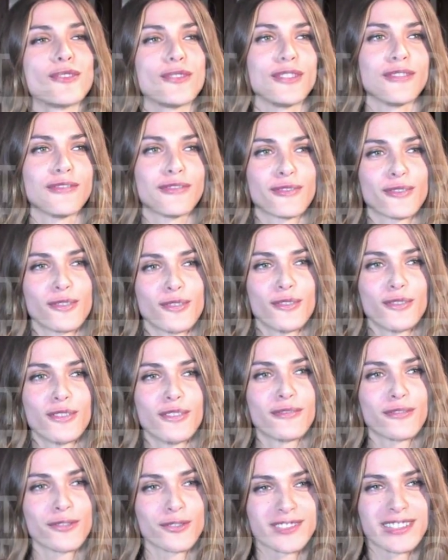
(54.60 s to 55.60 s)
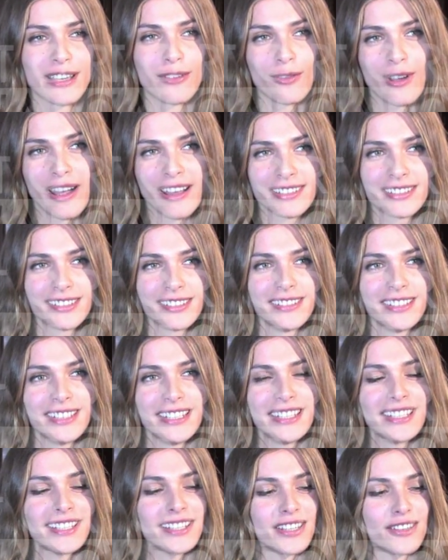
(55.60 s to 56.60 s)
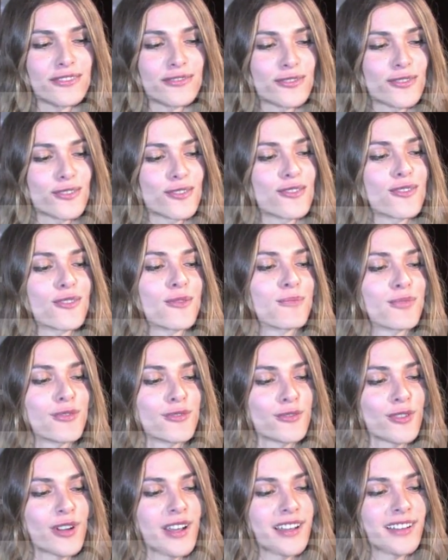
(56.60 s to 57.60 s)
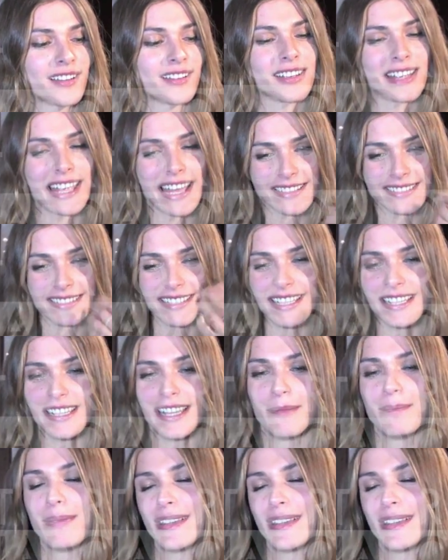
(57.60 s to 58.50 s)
il faut, il faut savoir tenir, il faut pouvoir garder la